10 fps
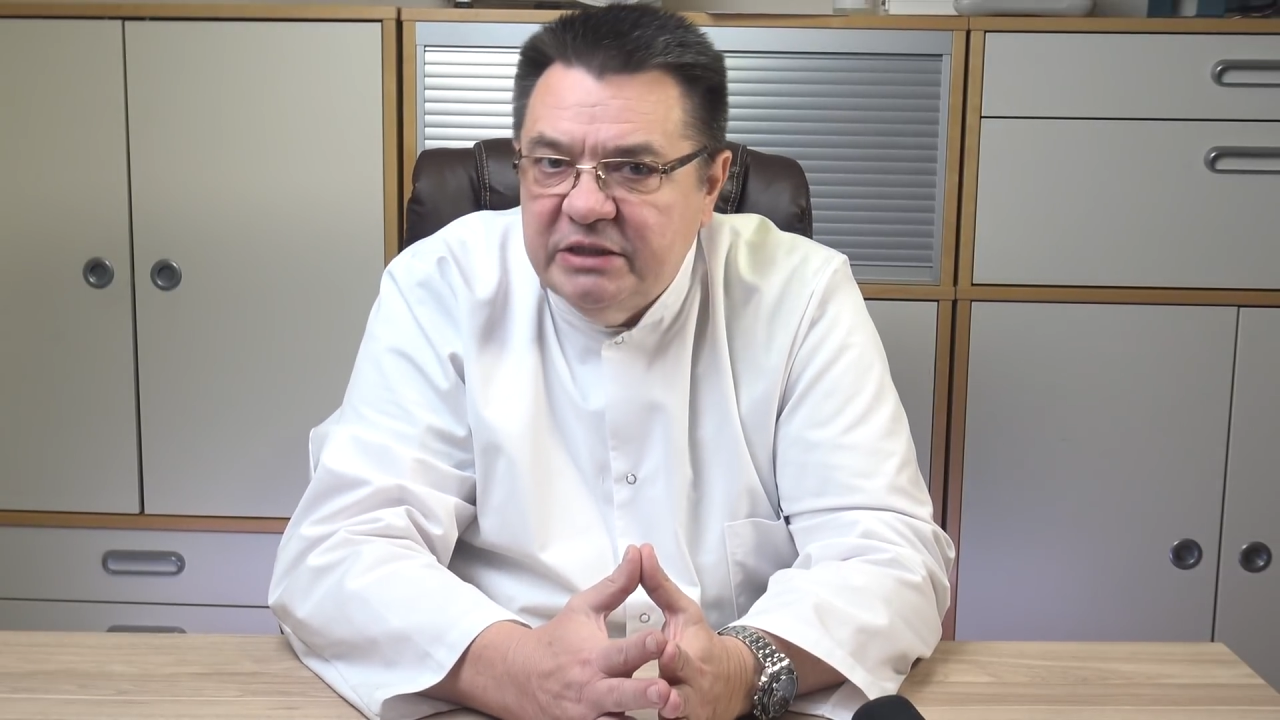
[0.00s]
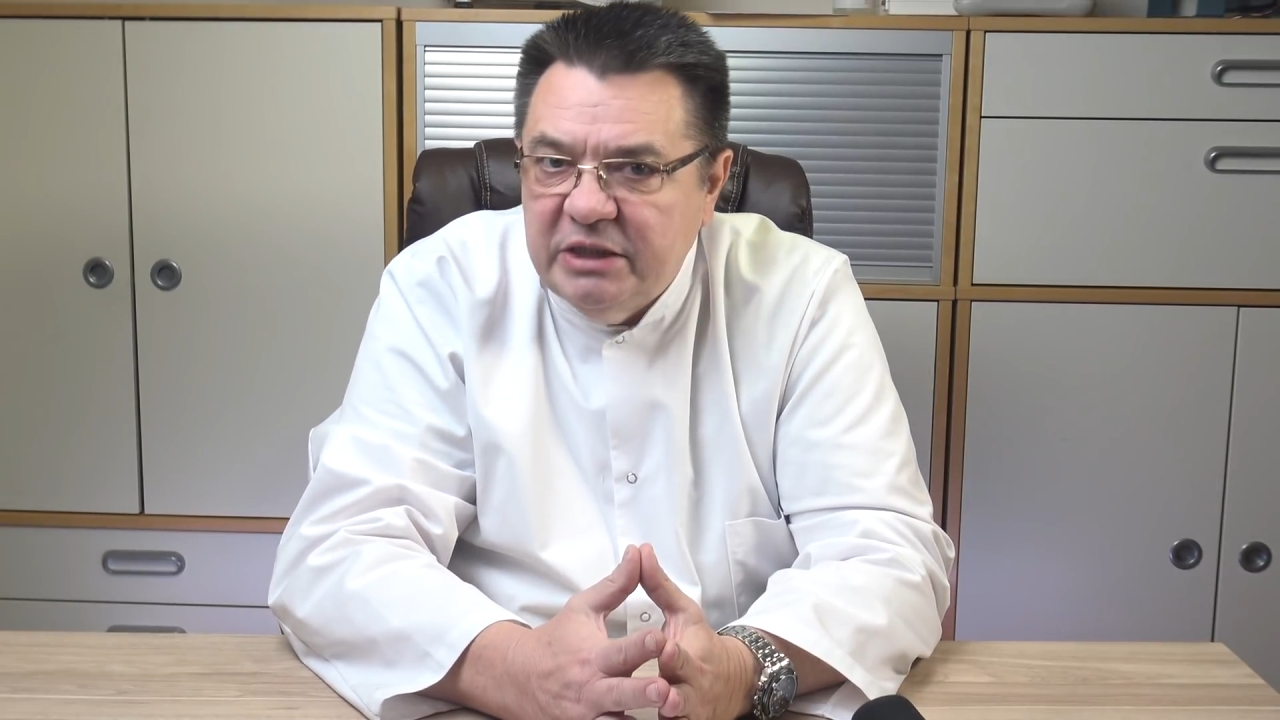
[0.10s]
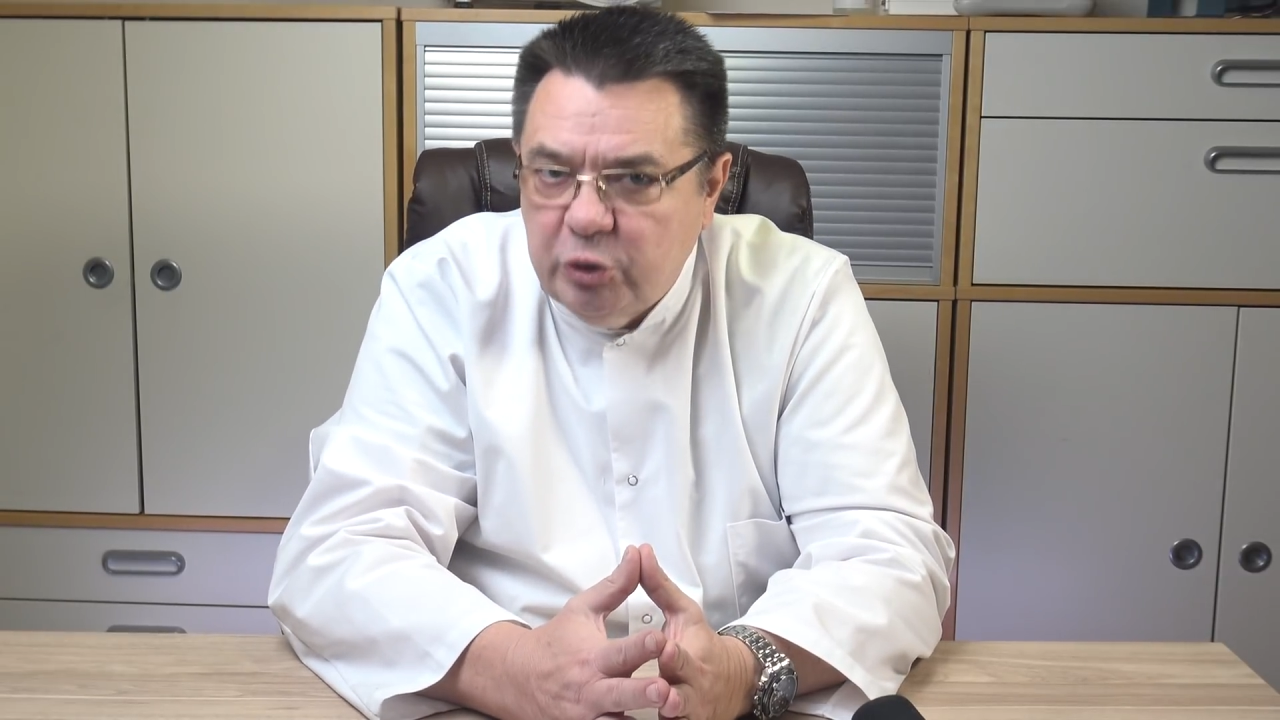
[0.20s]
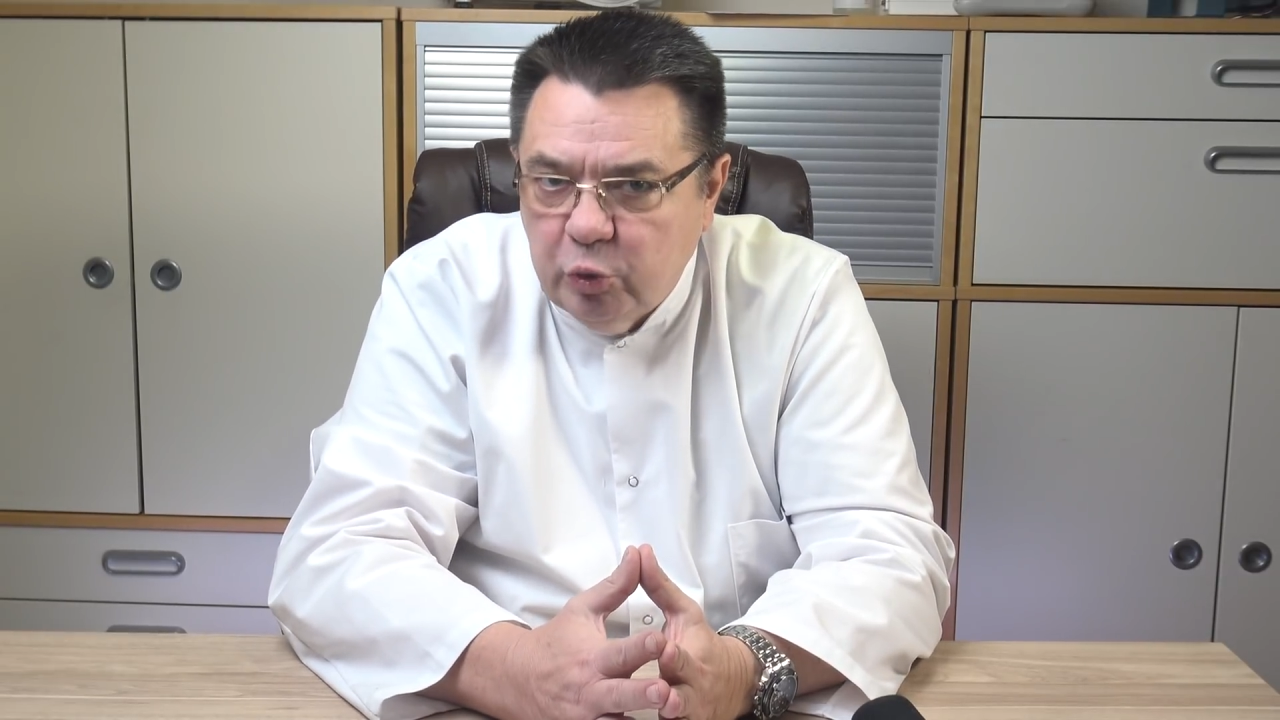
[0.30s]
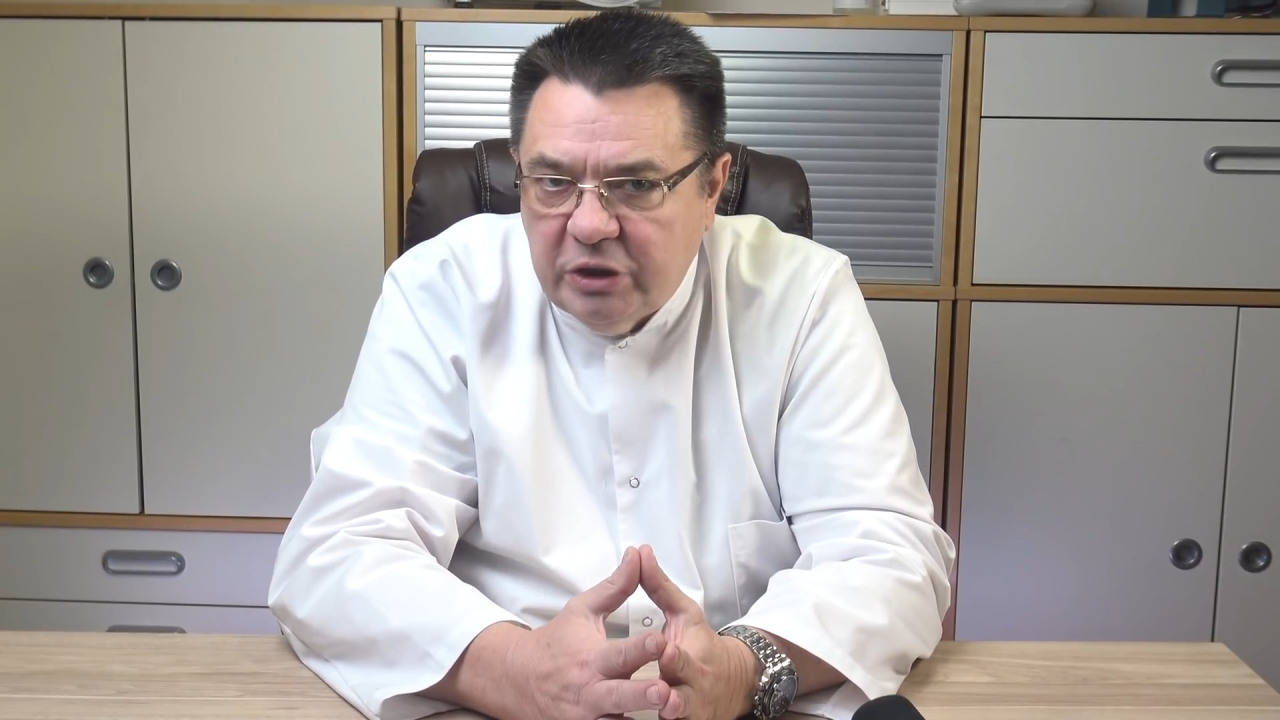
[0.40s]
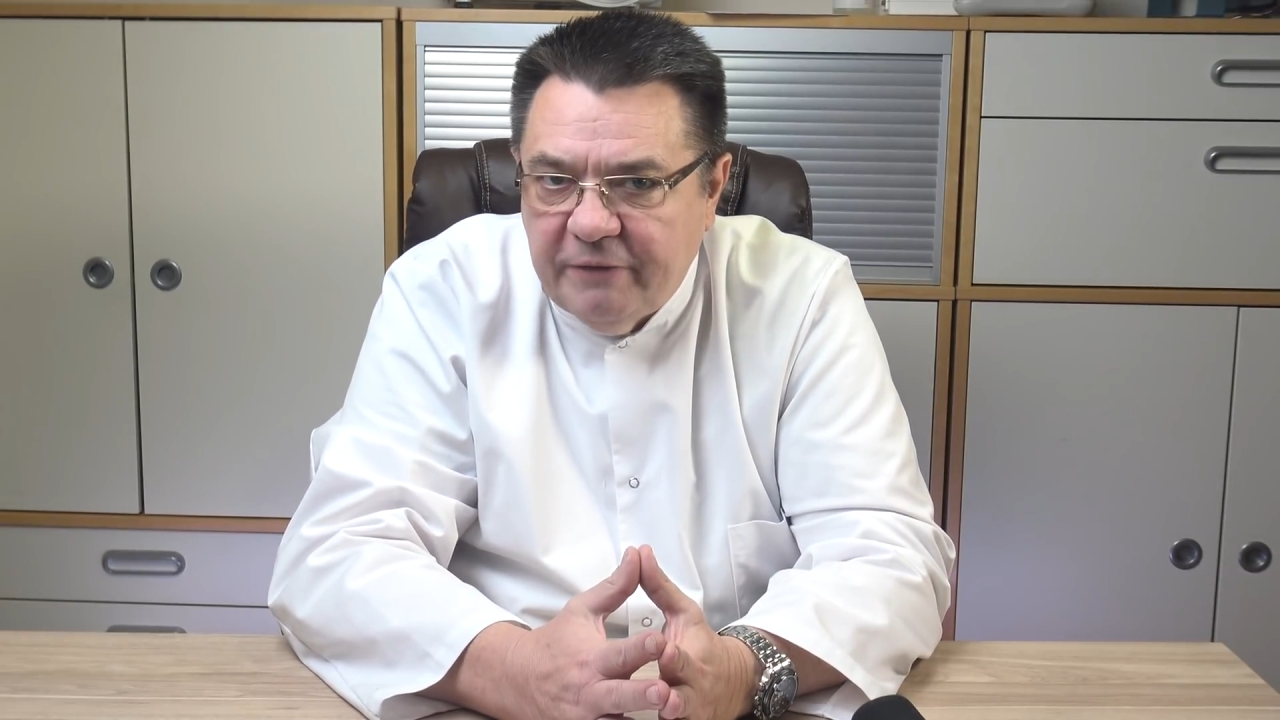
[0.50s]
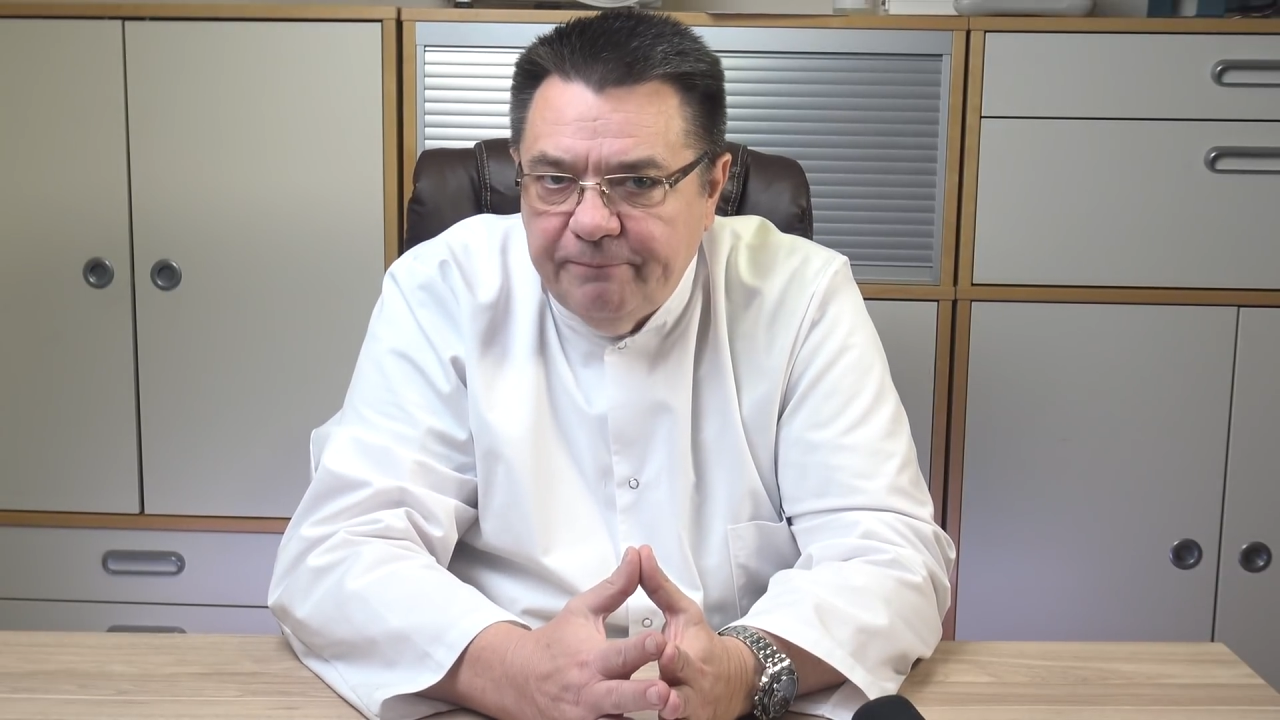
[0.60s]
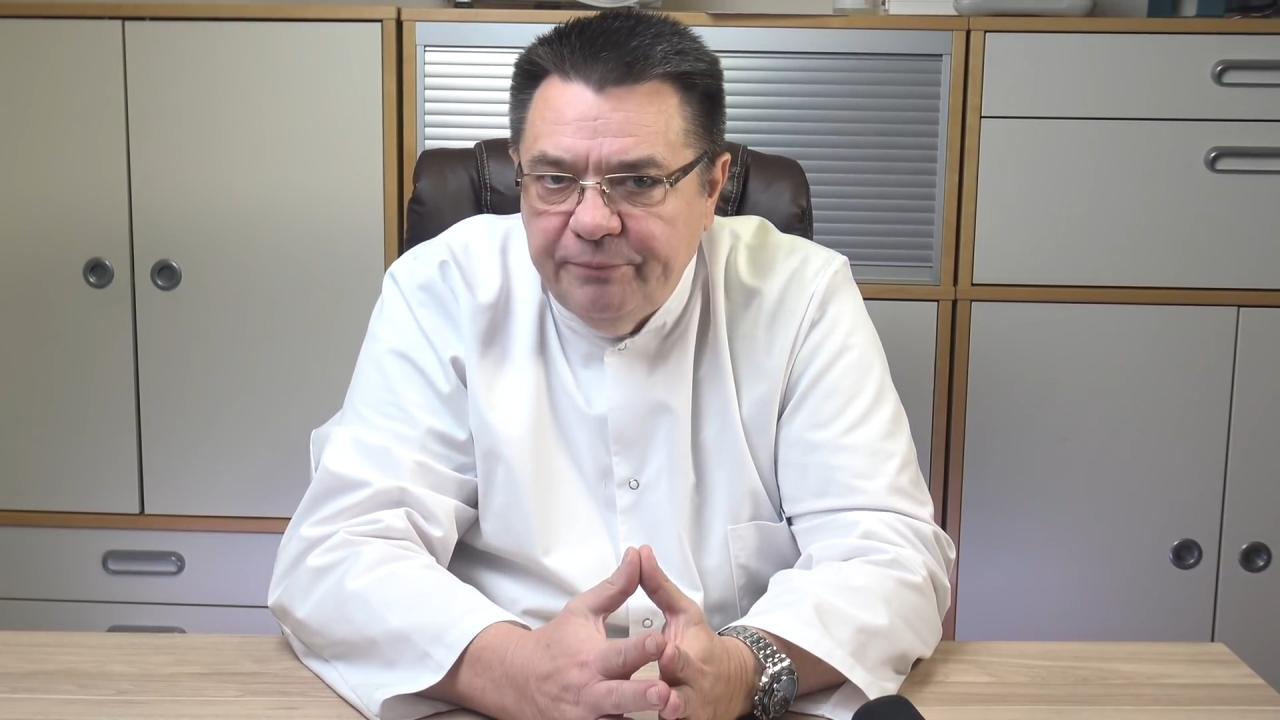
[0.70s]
за сутки.